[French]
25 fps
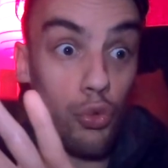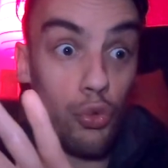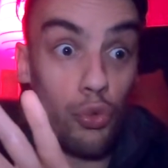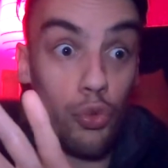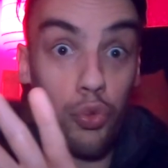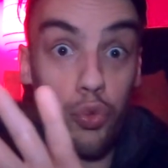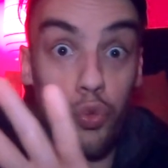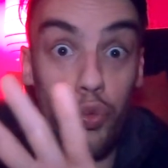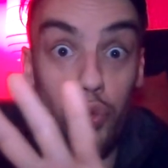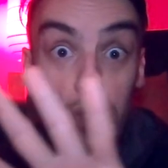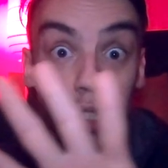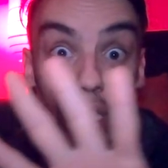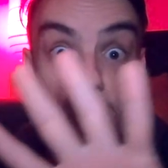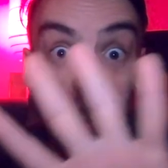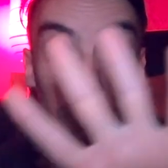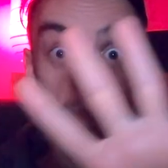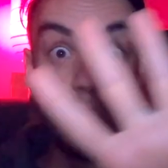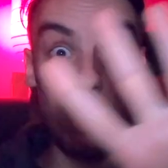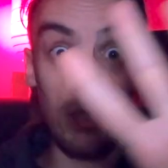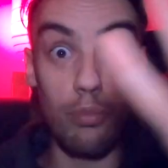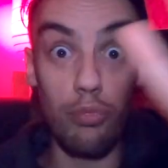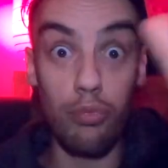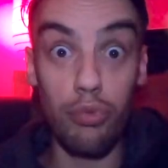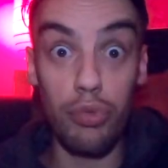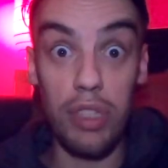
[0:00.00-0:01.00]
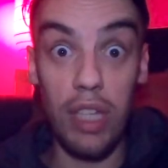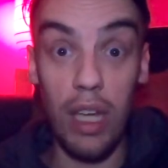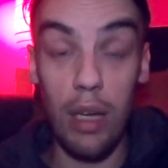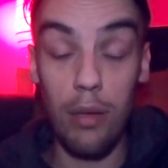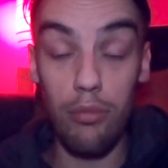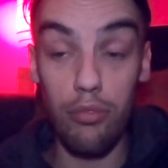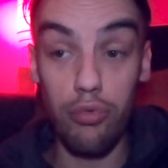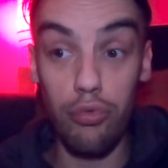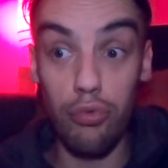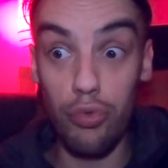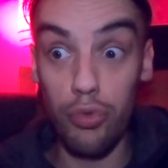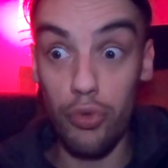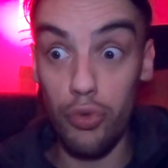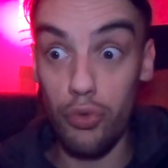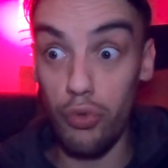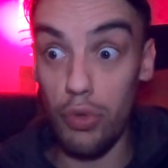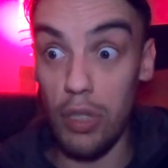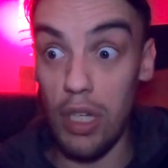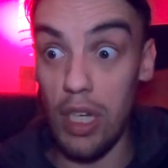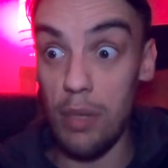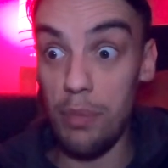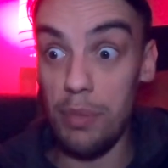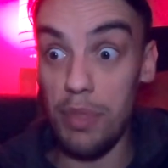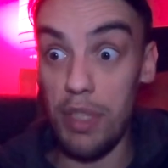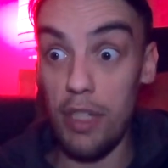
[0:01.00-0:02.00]
tout est mis bout à bout, toutes
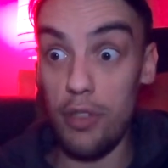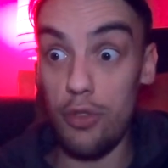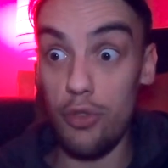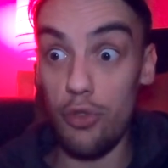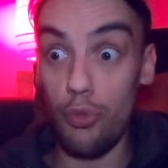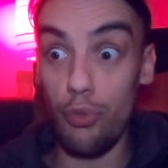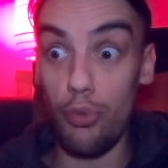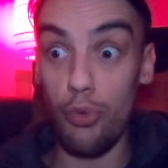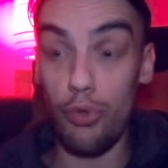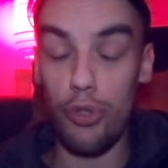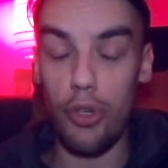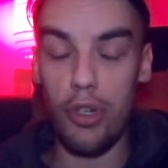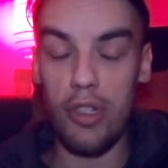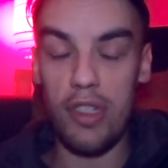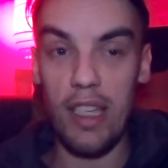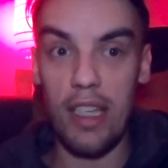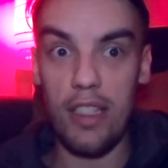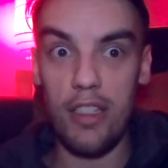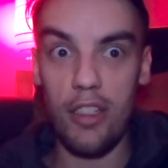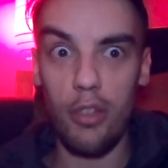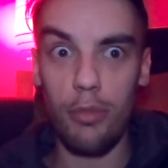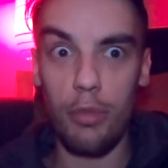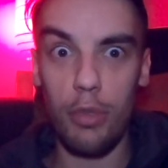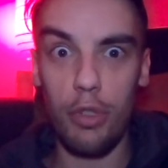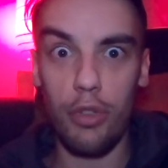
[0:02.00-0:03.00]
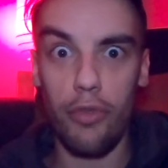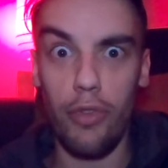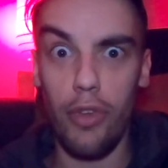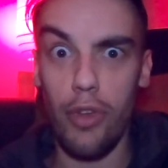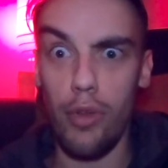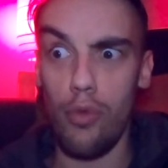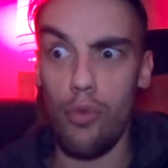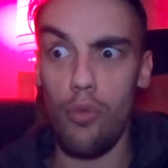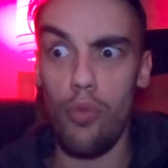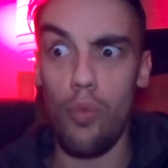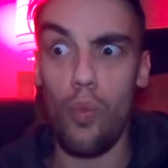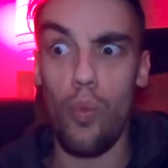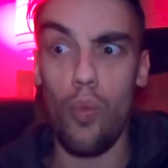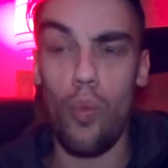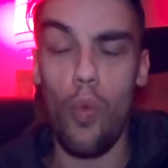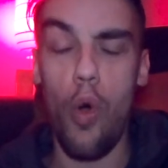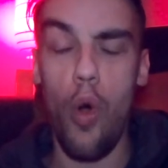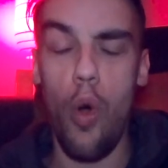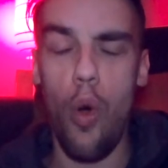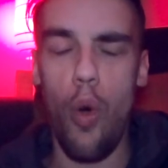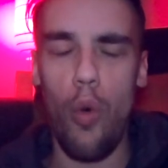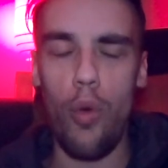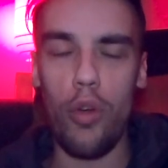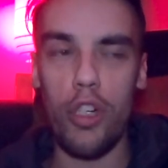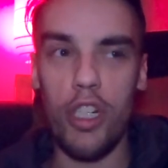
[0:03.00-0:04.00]
les pièces du puzzle s'assemblent, tu fais
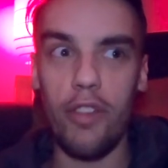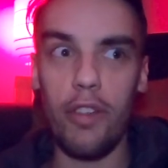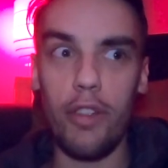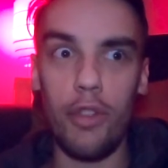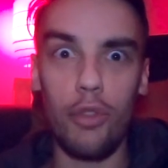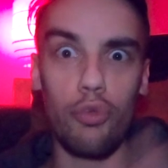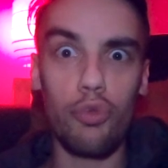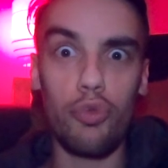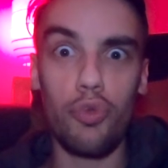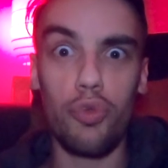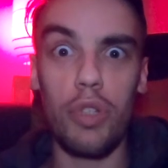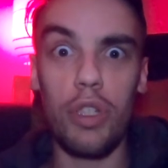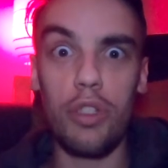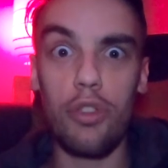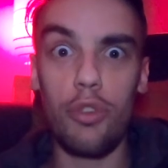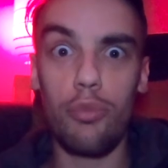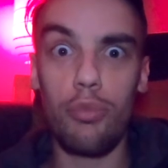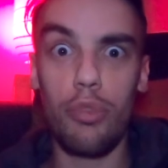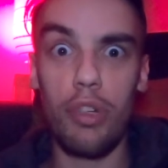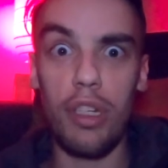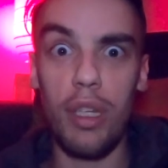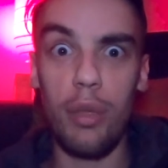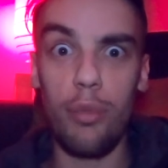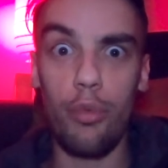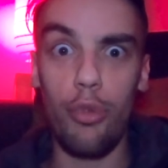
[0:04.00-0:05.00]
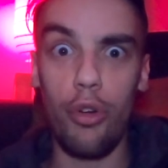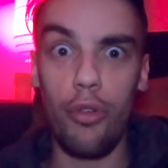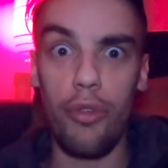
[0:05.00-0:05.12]
Wow, j'avais tout sous les yeux depuis le début en